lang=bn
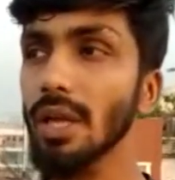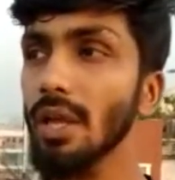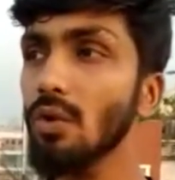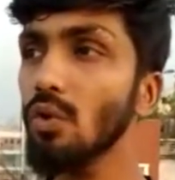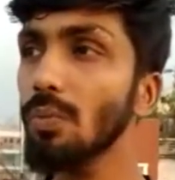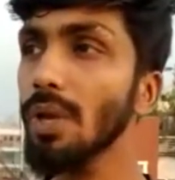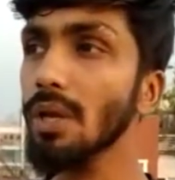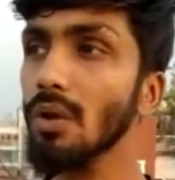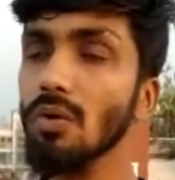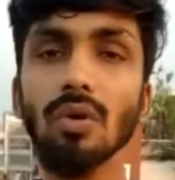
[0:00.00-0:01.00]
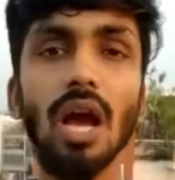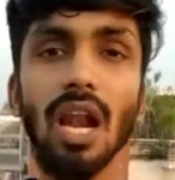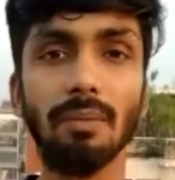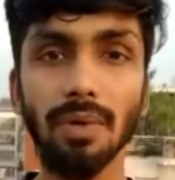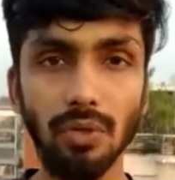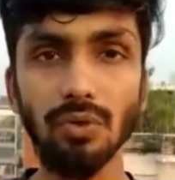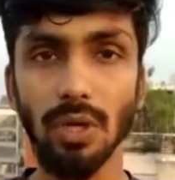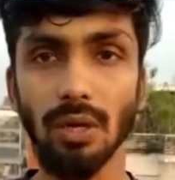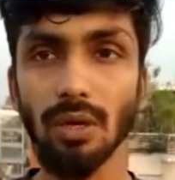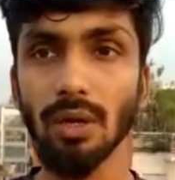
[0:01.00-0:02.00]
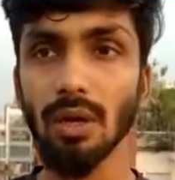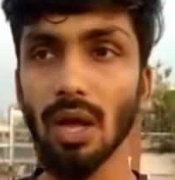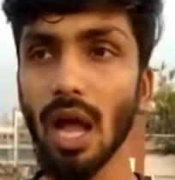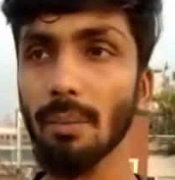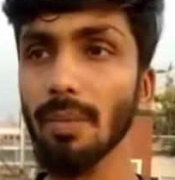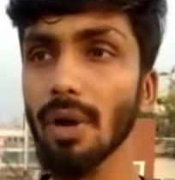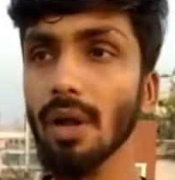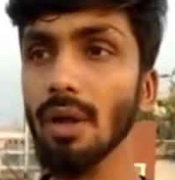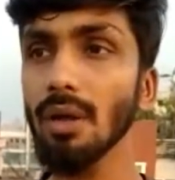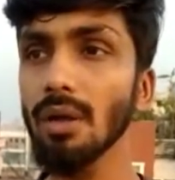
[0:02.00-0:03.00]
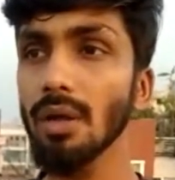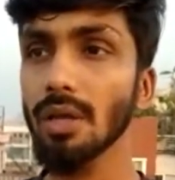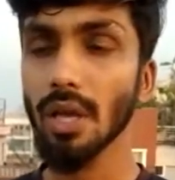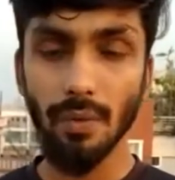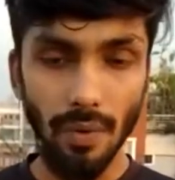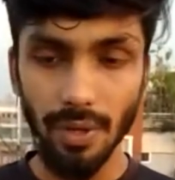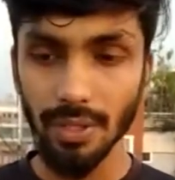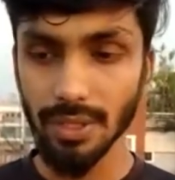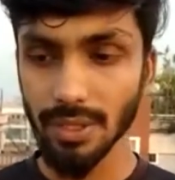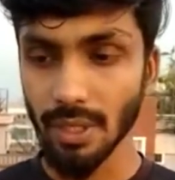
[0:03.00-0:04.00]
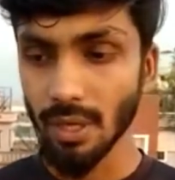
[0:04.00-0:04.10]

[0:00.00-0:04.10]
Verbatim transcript: এই গ্রুপিংটা কোনো খারাপ কিছু না আমরা ক্যাবিয়ার্স